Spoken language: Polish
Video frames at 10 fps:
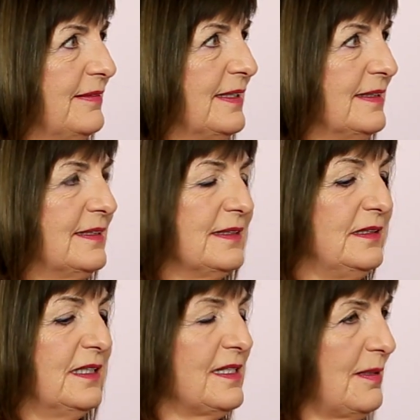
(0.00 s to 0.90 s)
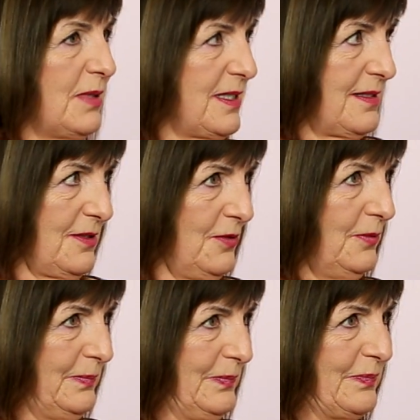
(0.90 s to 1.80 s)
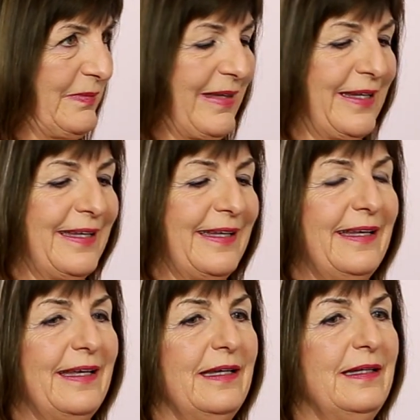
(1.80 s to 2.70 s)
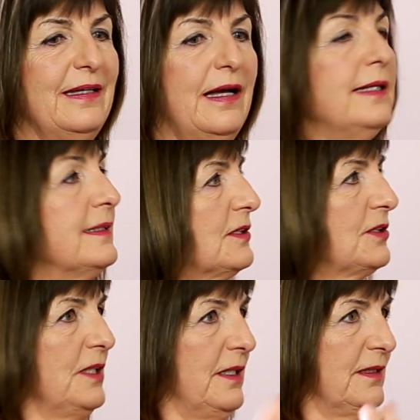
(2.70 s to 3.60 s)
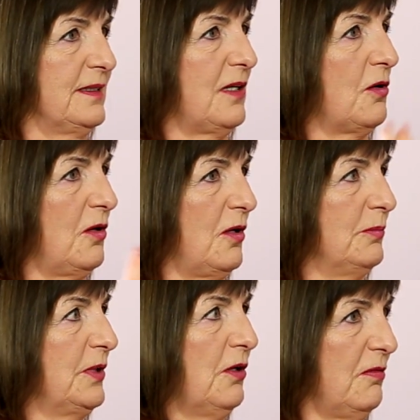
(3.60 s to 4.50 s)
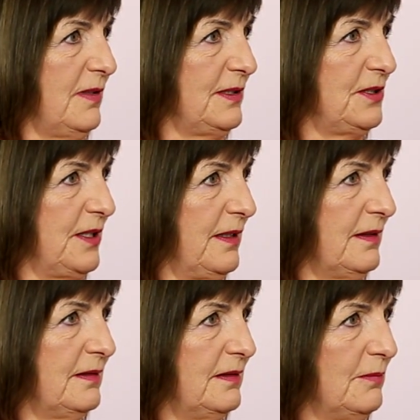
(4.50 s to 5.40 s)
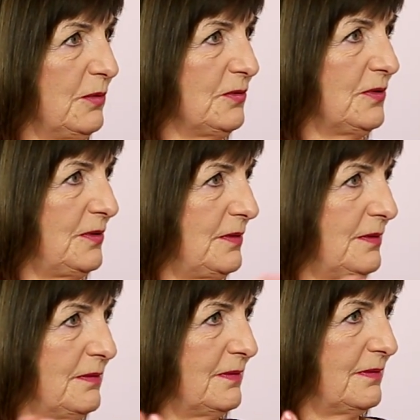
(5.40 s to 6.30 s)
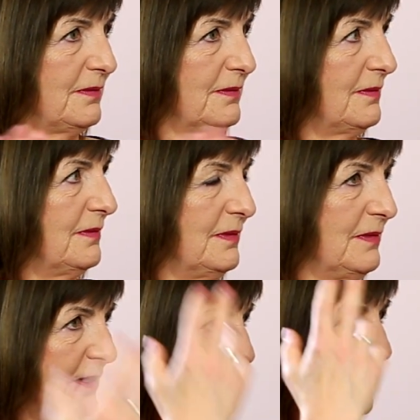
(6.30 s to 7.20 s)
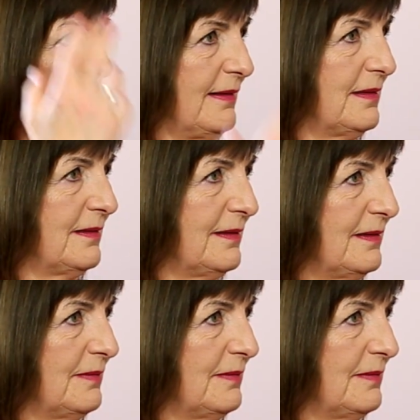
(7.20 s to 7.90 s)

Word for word: więc nie za bardzo, y, ale też nie za rolą, nie chowaj się, nie bądź gdzieś nad,